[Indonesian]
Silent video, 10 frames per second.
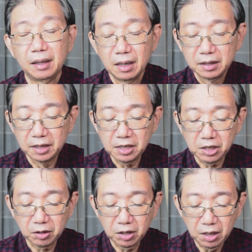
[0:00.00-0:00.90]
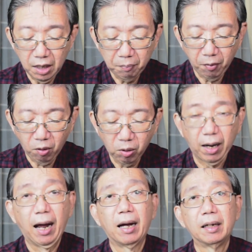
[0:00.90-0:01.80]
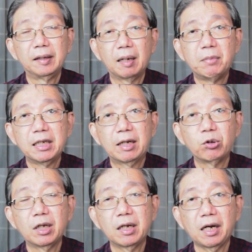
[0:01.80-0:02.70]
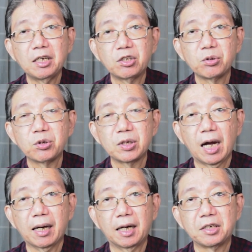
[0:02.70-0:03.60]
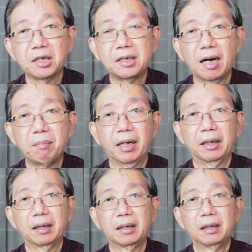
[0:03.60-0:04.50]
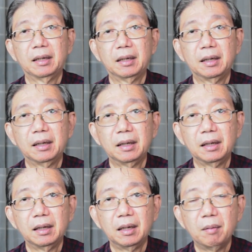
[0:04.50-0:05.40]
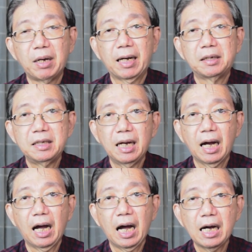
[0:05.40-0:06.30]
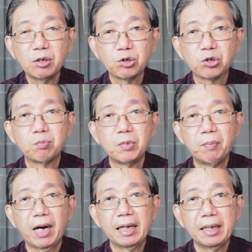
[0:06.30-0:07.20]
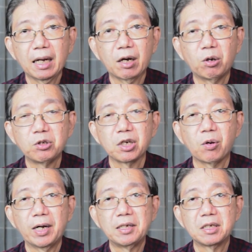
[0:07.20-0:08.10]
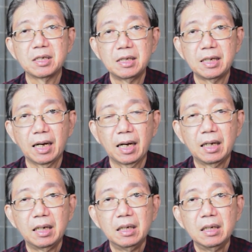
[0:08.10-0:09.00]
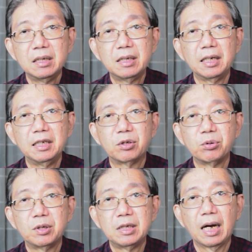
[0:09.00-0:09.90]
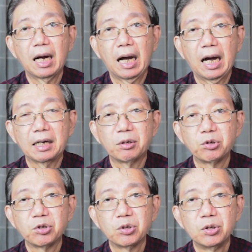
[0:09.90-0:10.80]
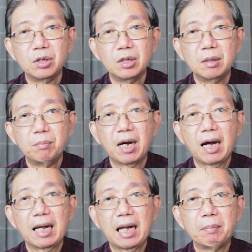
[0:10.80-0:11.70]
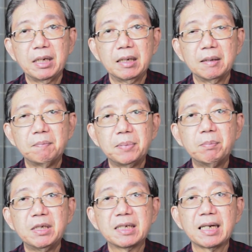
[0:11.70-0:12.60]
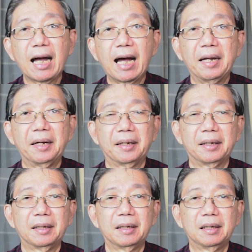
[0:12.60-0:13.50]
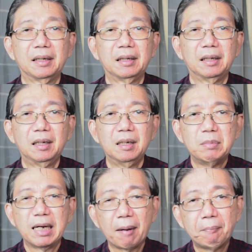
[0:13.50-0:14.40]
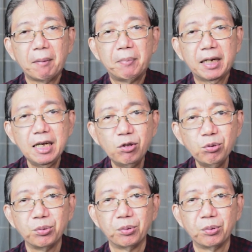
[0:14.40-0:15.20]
Jadi setiap orang yang mengikuti Kristus Sang Raja Damai, maka dia harus membayar konsekuensinya, yaitu dia harus mengalami pemisahan. Mengapa begitu?